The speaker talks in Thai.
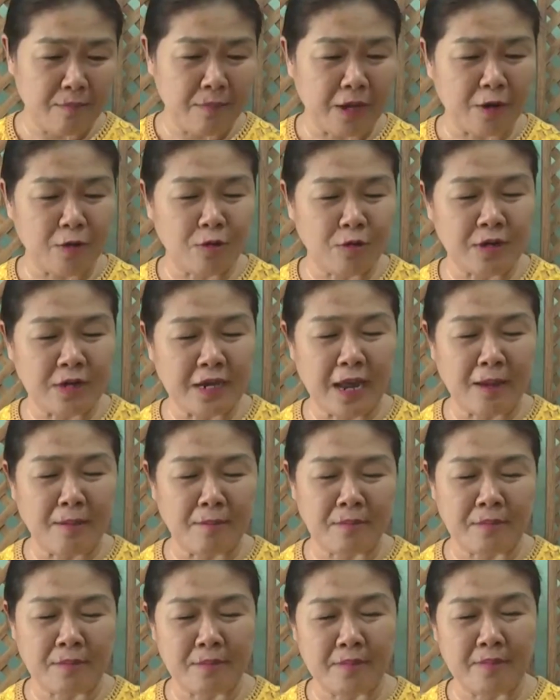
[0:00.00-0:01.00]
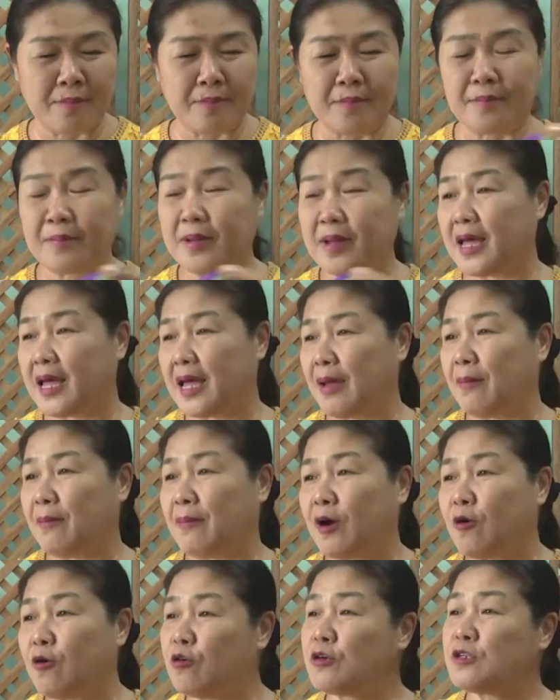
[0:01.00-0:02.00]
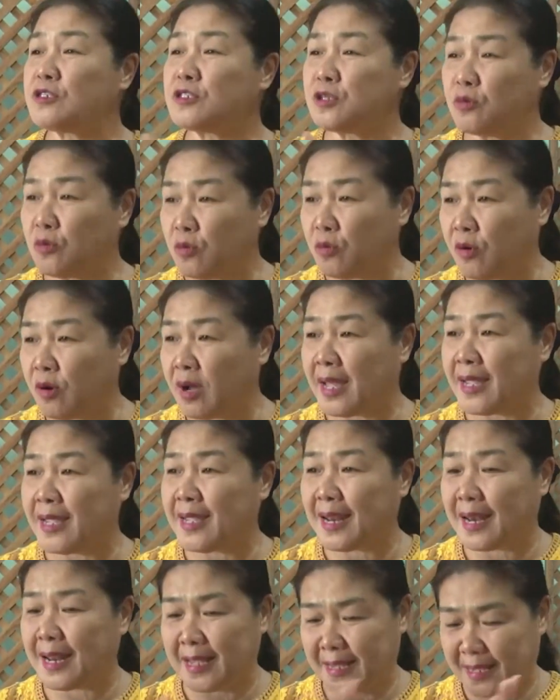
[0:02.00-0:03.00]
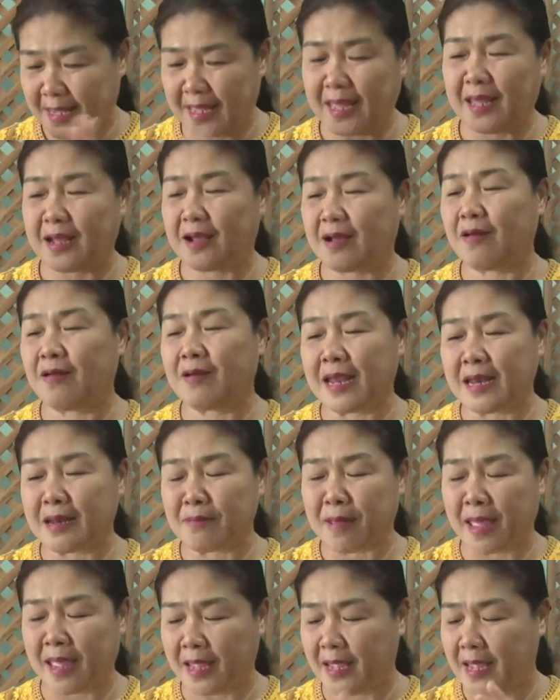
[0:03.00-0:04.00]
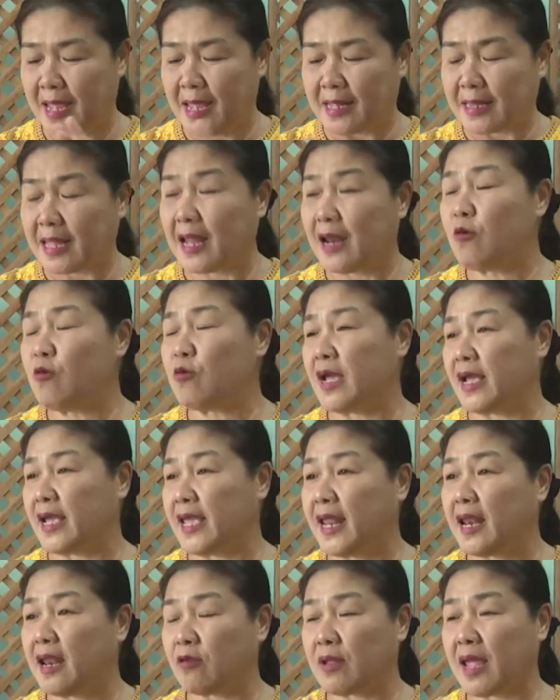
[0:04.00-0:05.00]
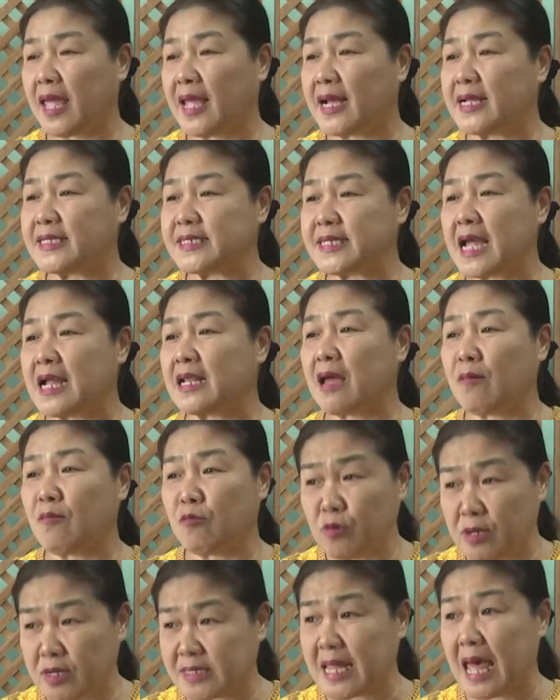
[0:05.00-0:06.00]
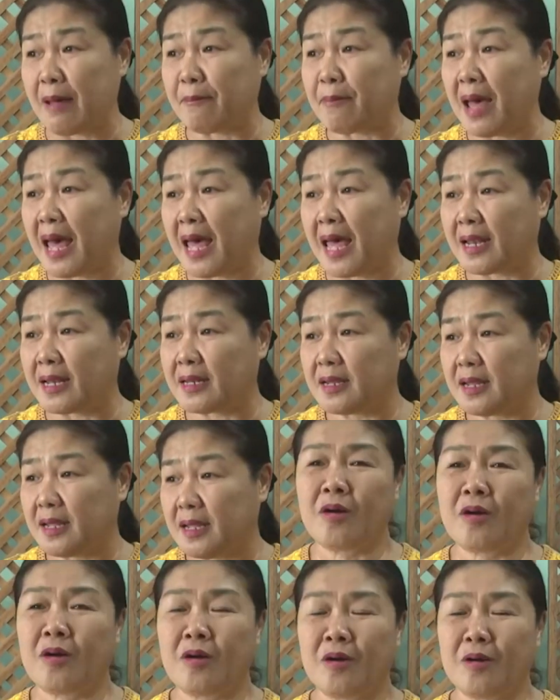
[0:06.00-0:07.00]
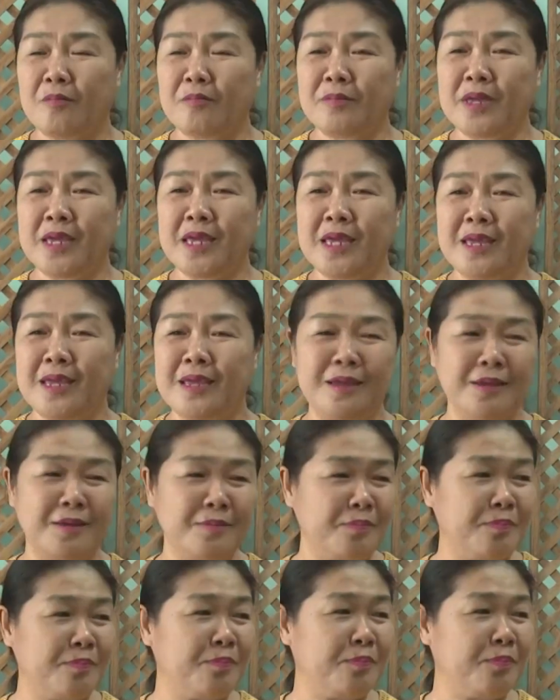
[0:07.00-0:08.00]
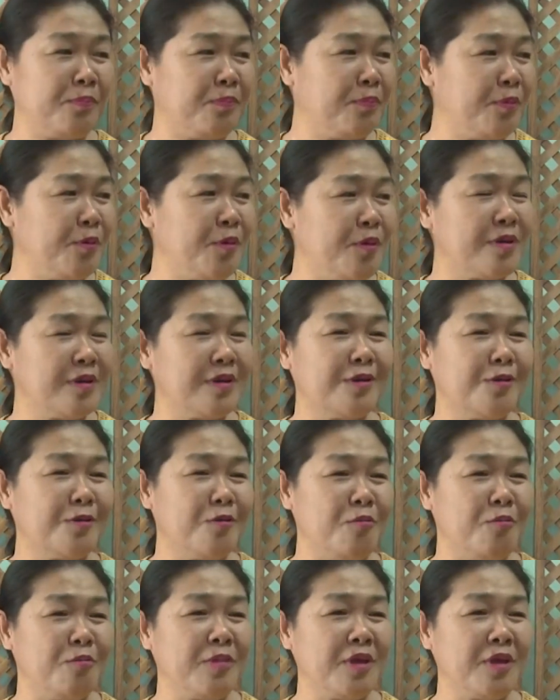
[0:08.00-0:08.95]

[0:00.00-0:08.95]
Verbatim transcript: บางคนทำอ่มังคุดสวยอะไรเงี้ย ก็นั่นไป ถ้าลูกอย่างเงี้ย เราจะให้ค่าจ้างทำลูกละสาบาท ก็มีพวกกลุ่ม